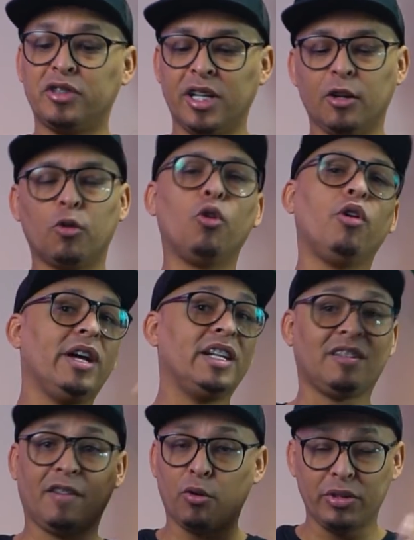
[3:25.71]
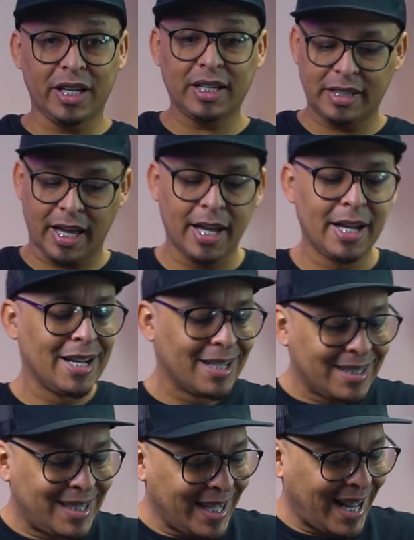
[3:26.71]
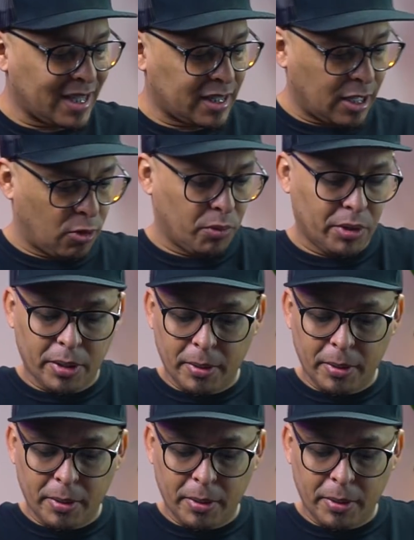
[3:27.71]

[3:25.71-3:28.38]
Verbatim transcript: Você ligou, ele já vai conectar diretão.